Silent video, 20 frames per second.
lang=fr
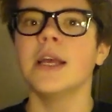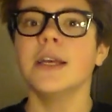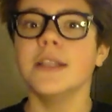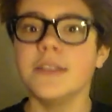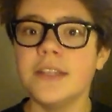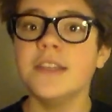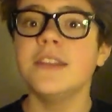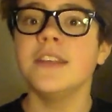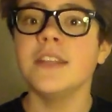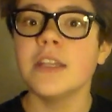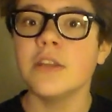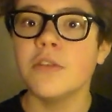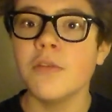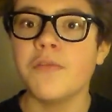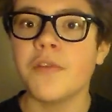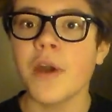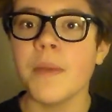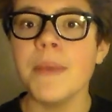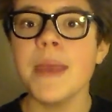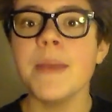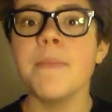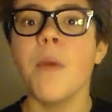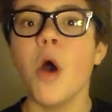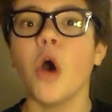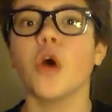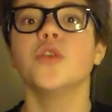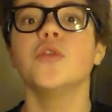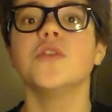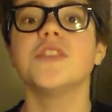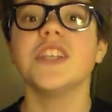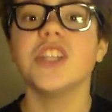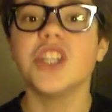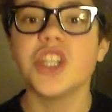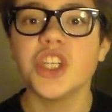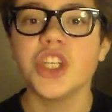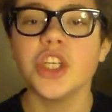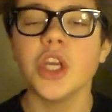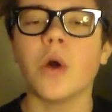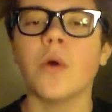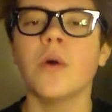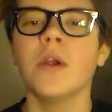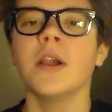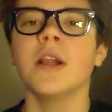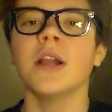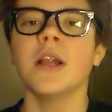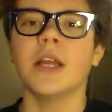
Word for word: des dîners de famille mornes et chiants.